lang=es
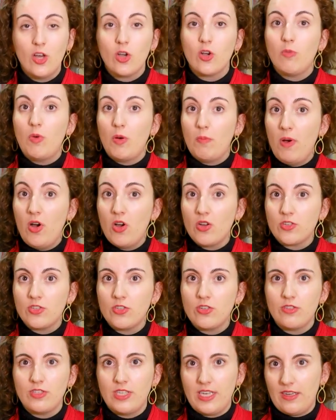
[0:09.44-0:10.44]
Como box
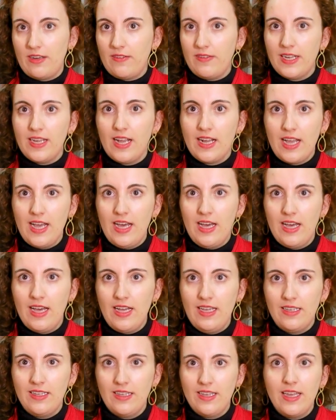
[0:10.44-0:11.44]
significa
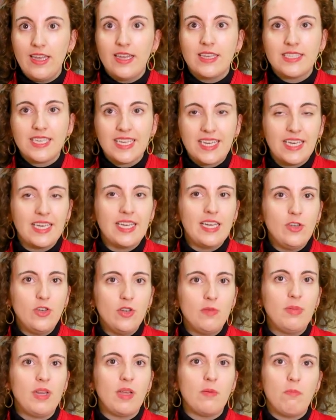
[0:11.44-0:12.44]
caja, se cree que el
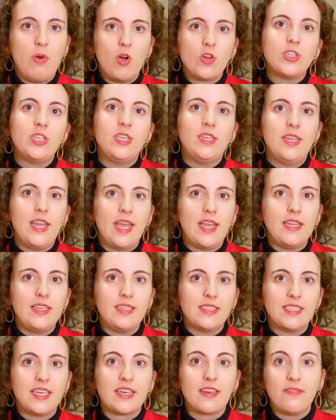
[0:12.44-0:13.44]
nombre Boxing Day
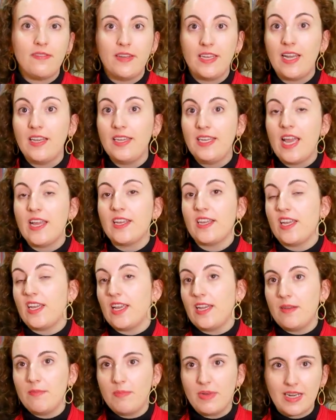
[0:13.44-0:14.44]
se refiere al día en que hay que
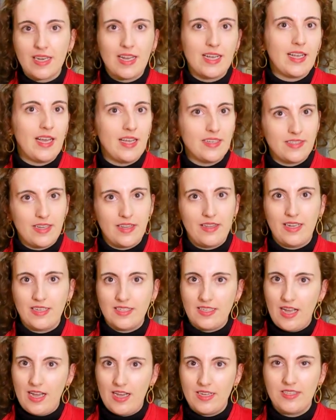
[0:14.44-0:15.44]
limpiar la casa de las
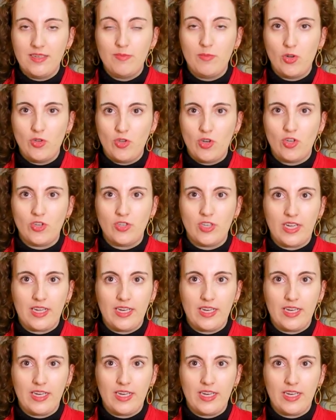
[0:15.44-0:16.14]
cajas y envoltorios de